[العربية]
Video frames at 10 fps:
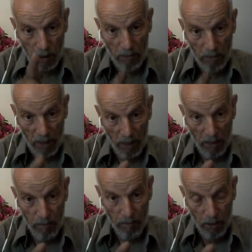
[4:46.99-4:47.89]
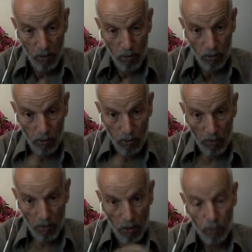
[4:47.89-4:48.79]
كما يحب اليهود
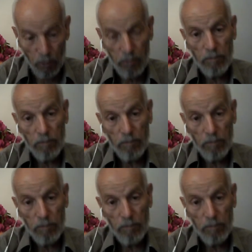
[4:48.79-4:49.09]
هما اليهود